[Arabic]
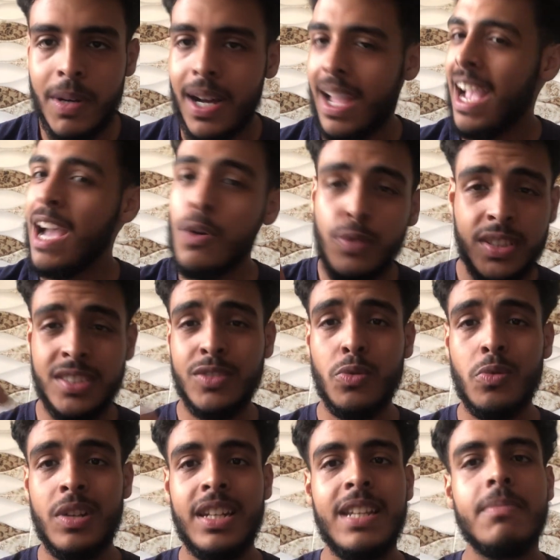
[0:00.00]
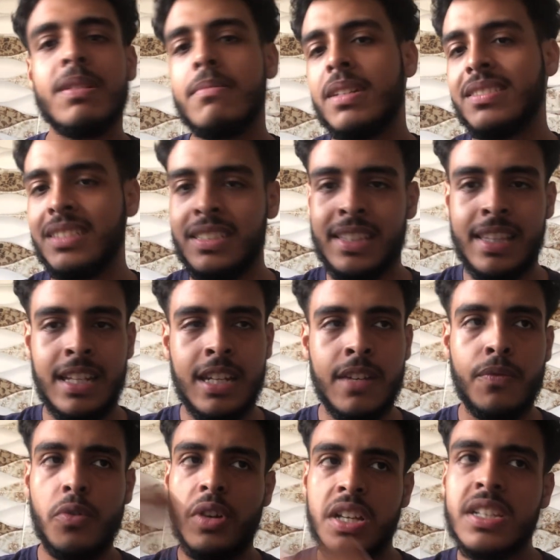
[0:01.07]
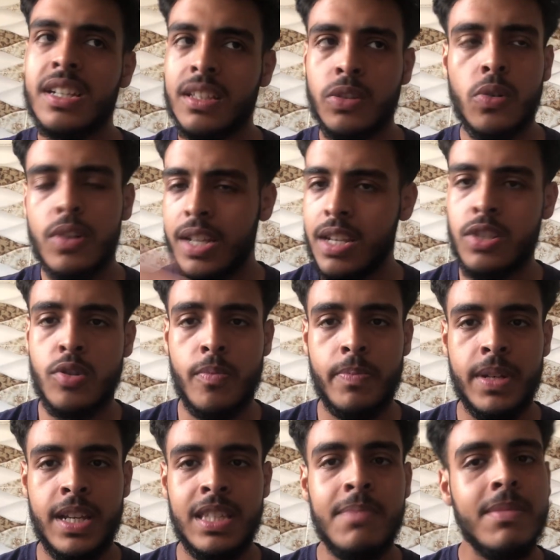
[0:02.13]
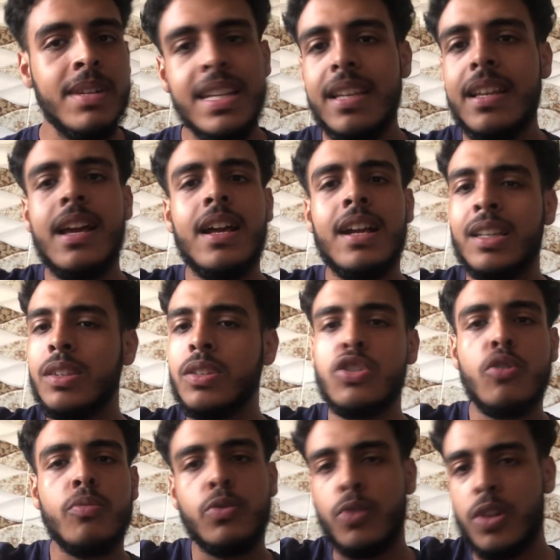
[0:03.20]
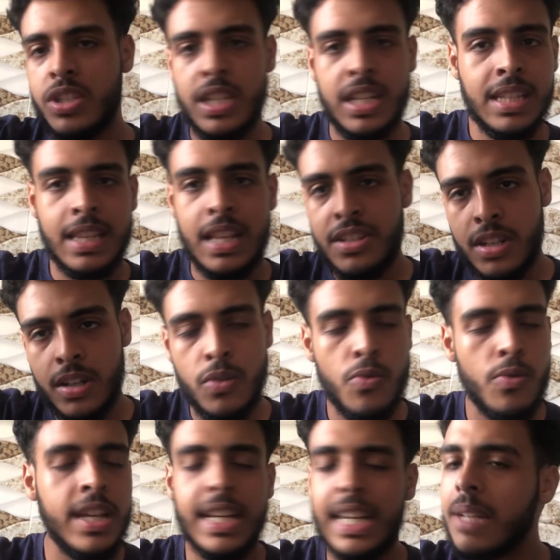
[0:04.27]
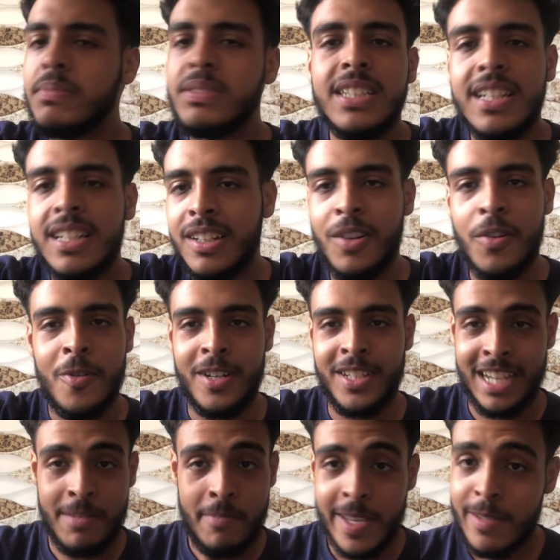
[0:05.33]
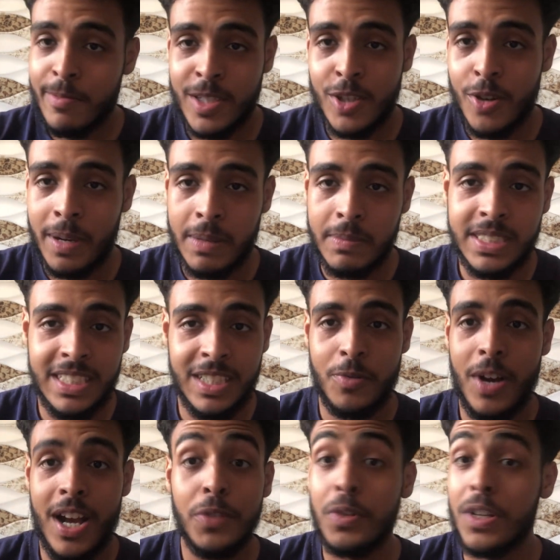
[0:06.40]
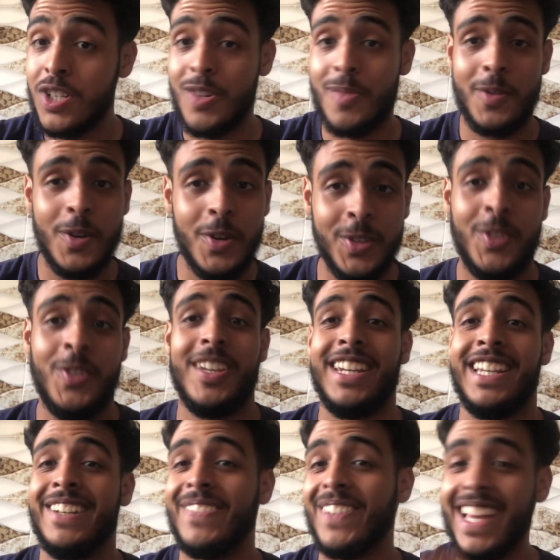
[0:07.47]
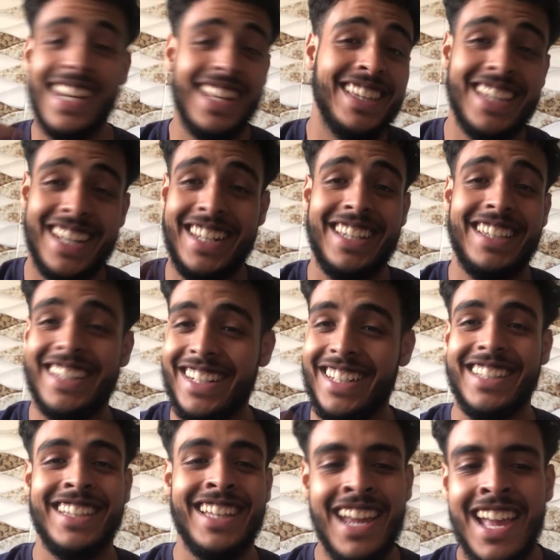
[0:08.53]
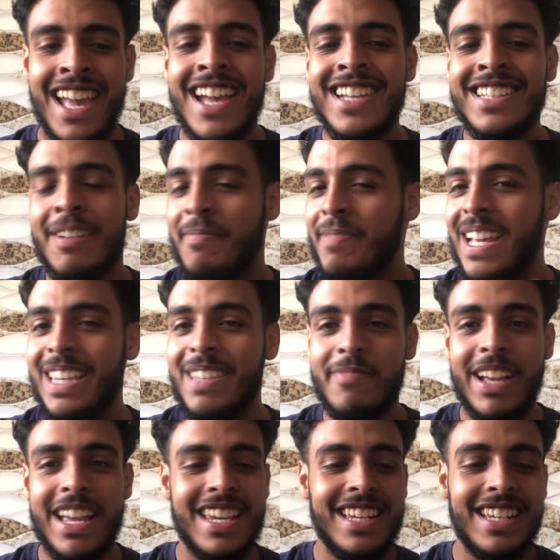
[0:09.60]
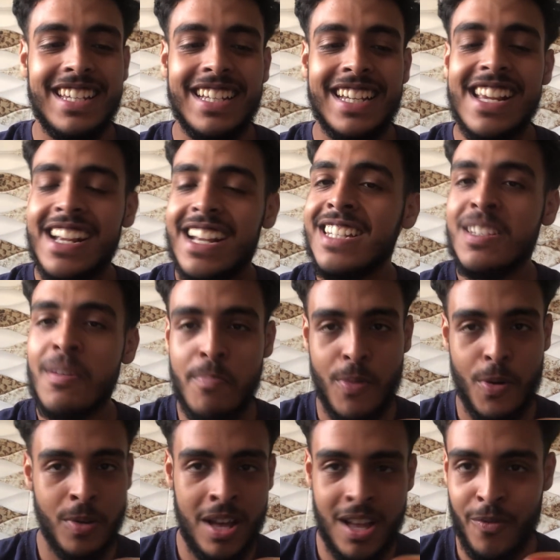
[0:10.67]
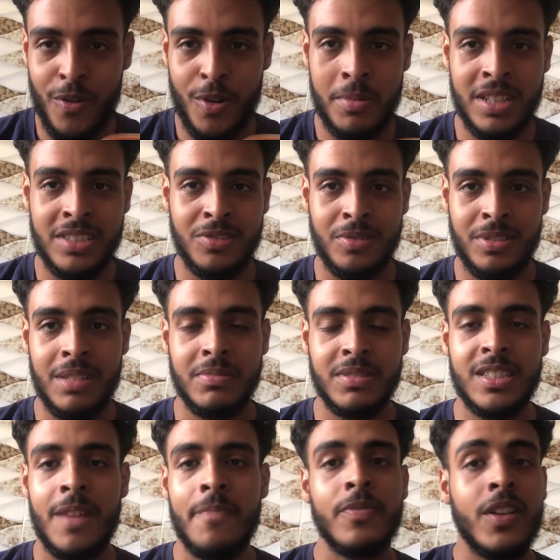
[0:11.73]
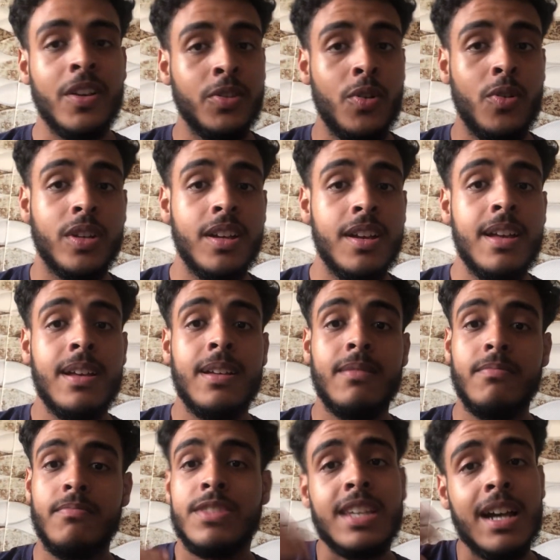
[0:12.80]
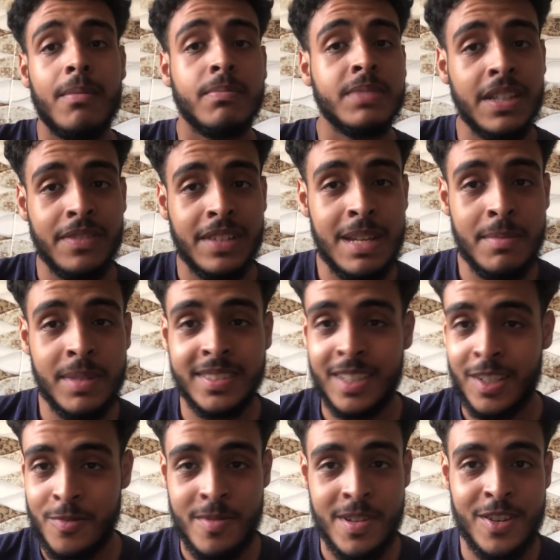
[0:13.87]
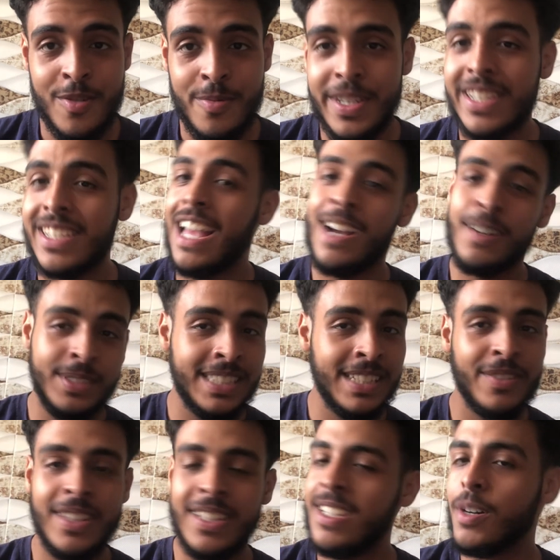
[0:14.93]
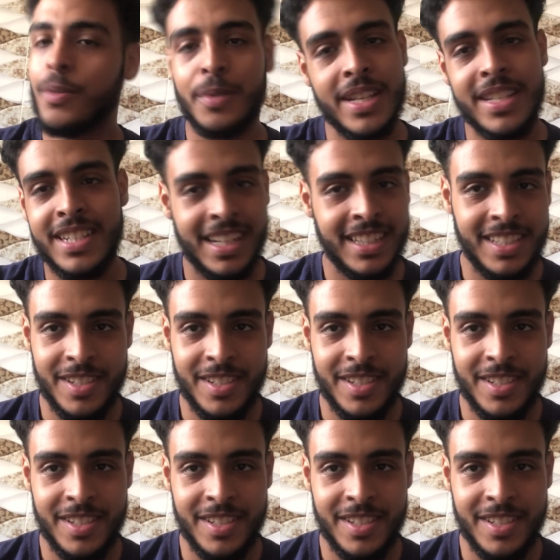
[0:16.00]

با عاود سولني باش الميساج يطلع لي الفوق حيت كندخل كنجاوب بنادم اللي كنجاوب دوك 20 30 الاولين 50 الاولين تخيل معايا باش تجاوب 50 واحد وكنجاوب اوديو يعني كنبقى نهضر نهضر نهضر حتى بنادم كي, كي كنشبعوا انفورماسيون ديال بصح دونك انت صيفط لي ميساج وما جاوبتكش عاود صيفط لي والله حتى غادي